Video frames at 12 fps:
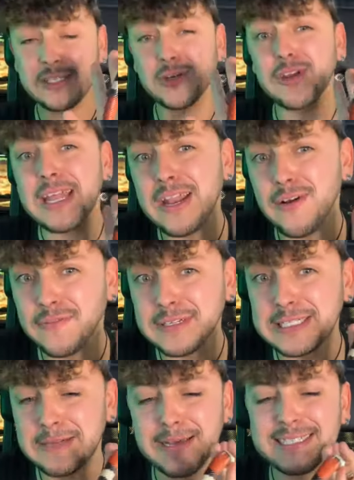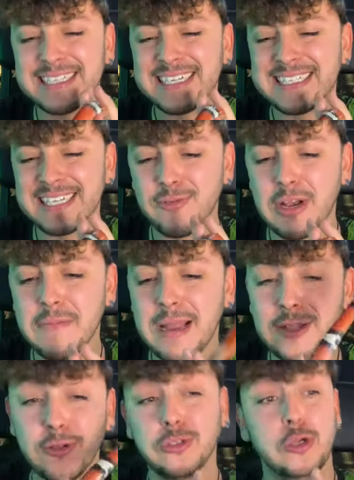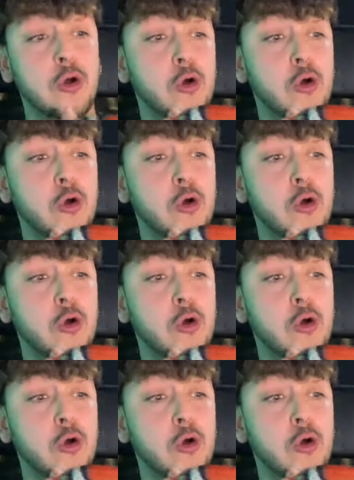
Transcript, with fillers: son inofensivas, siguen siendo animalitos